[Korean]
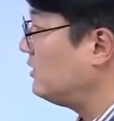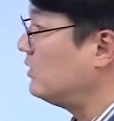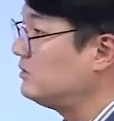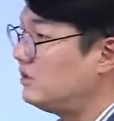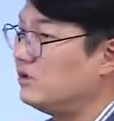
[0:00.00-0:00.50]

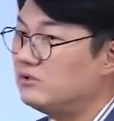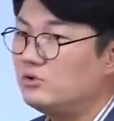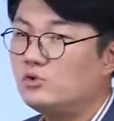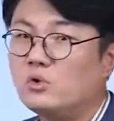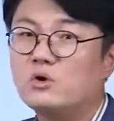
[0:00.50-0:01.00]
어떤 어떤
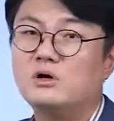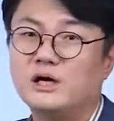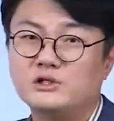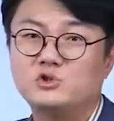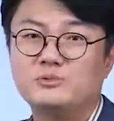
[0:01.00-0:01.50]
요건을
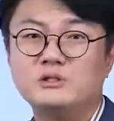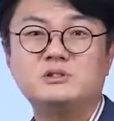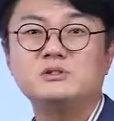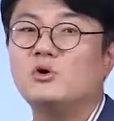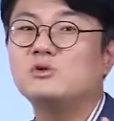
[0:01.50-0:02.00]
갖추면
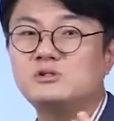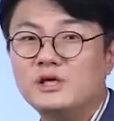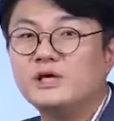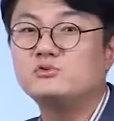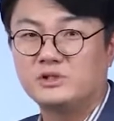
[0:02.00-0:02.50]
증거로 쓰게
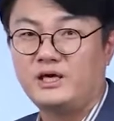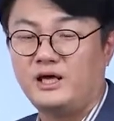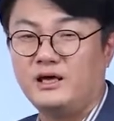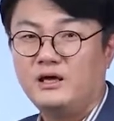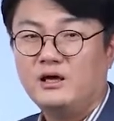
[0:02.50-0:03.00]
해줄게